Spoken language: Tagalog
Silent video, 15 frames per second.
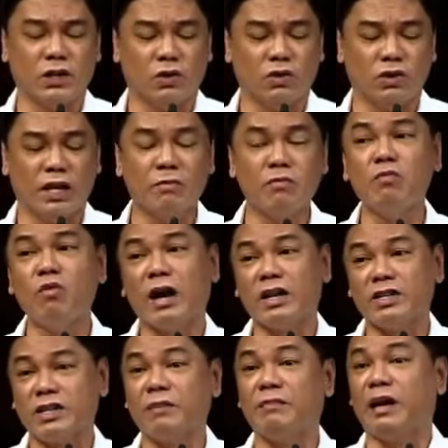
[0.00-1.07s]
sa iyo,
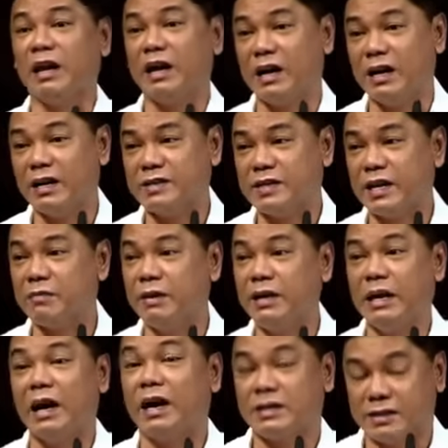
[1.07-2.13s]
nagmumukha siyang malakas at
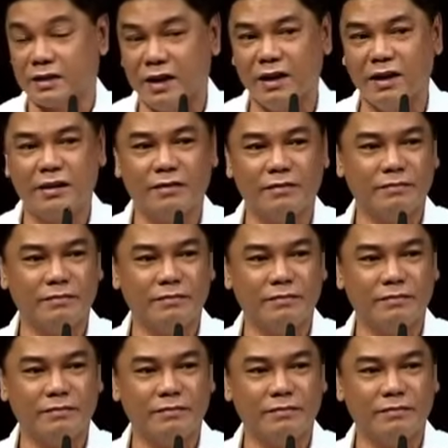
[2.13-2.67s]
may lakas nga.